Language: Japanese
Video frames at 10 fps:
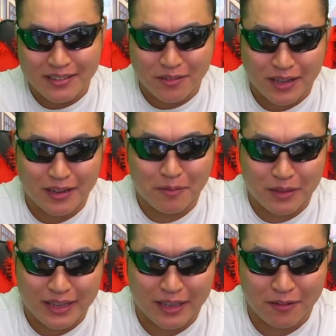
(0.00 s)
の中でも
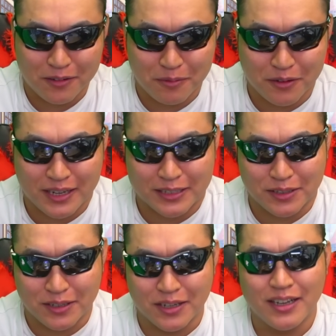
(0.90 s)
ね、結構指折り
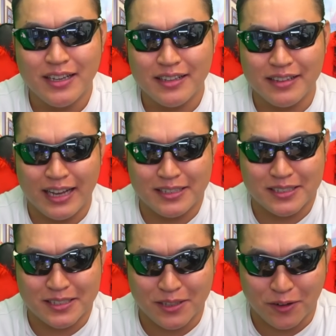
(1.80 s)
数える、
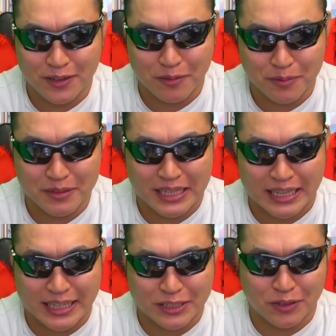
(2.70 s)
ナイスストーリーの部分な
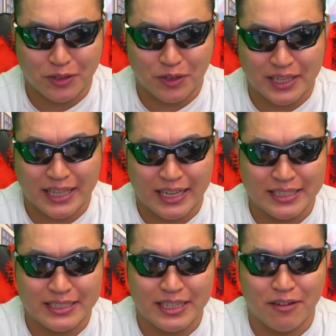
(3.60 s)
んで、ちょっと期待
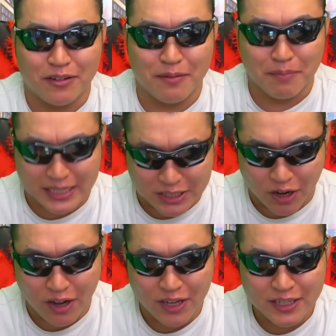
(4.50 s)
しております。と